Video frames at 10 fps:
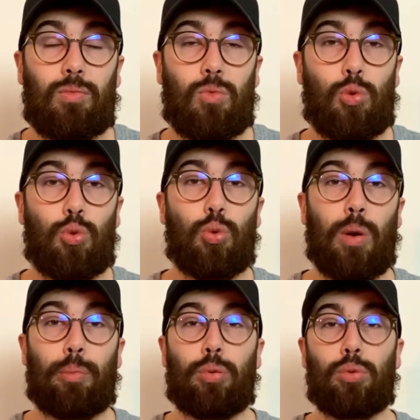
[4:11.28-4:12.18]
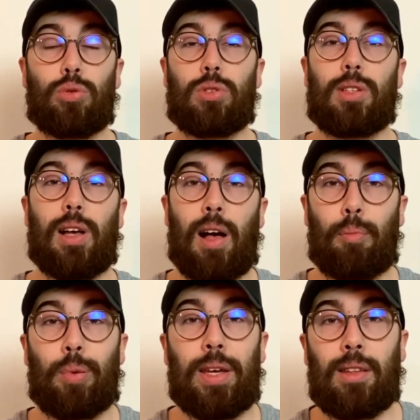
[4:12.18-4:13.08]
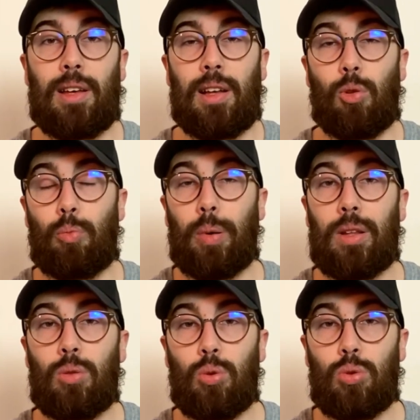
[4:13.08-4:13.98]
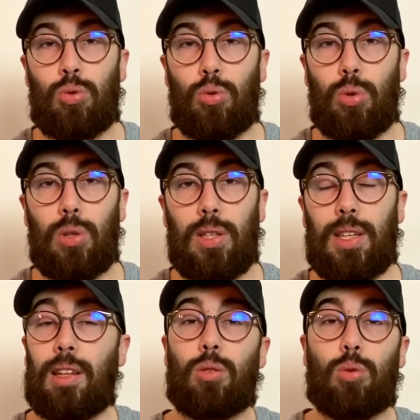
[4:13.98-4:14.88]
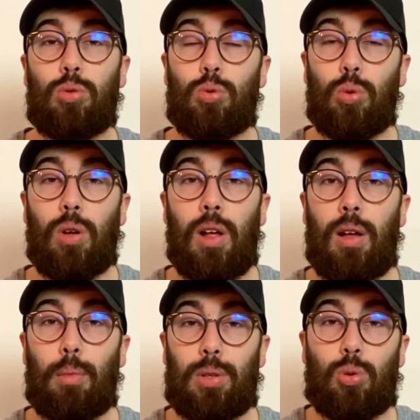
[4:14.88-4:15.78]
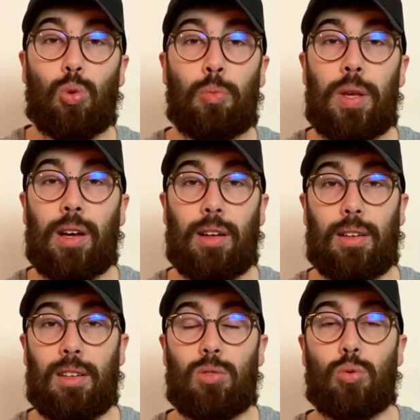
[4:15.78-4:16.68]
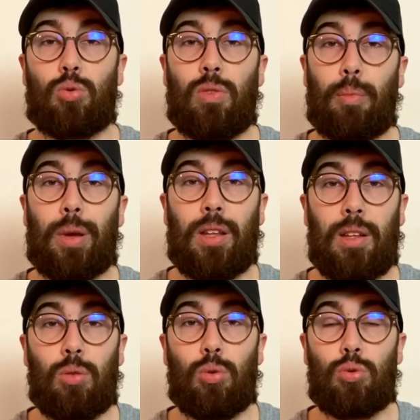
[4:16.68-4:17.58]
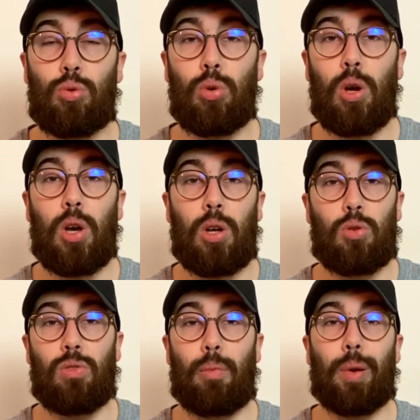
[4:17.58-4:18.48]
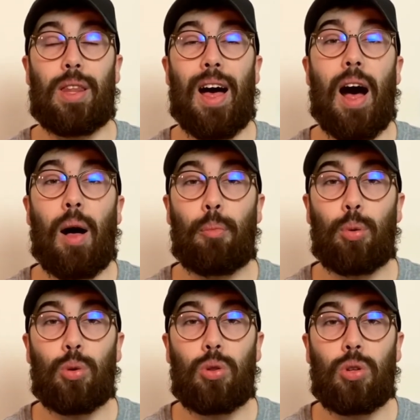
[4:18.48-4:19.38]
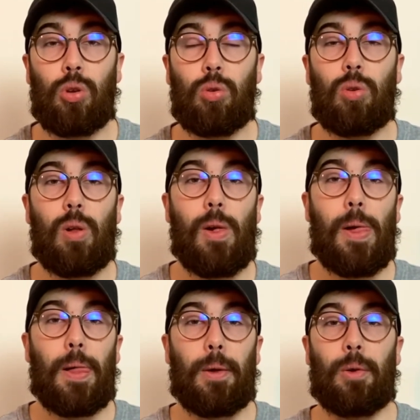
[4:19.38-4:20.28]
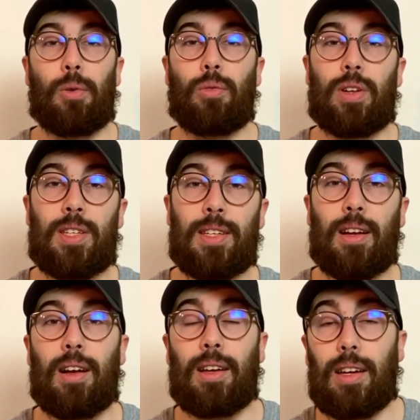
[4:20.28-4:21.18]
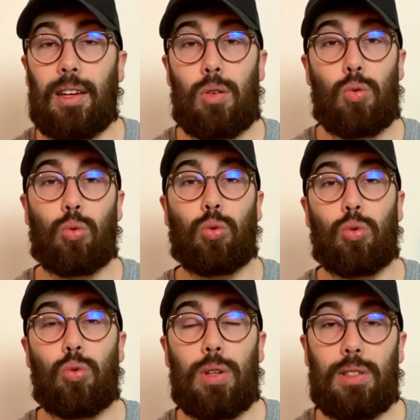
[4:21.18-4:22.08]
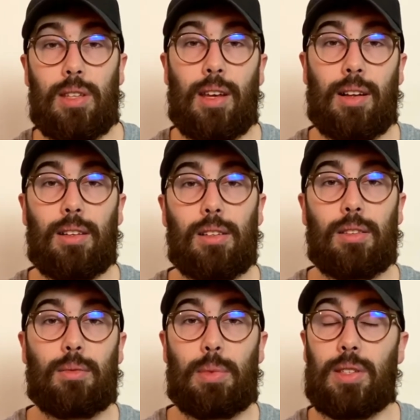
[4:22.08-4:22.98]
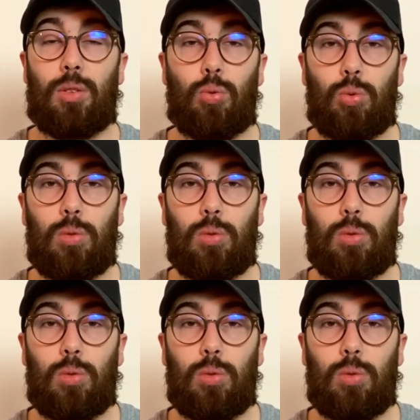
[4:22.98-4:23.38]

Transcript: tu as plus à perdre à ne pas être dessus qu'à être dessus. Parce qu'au pire, qu'est-ce que tu vas perdre d'être dessus Tu vas perdre un peu de temps, euh, on va dire, à créer du contenu, etc. Mais c'est tout.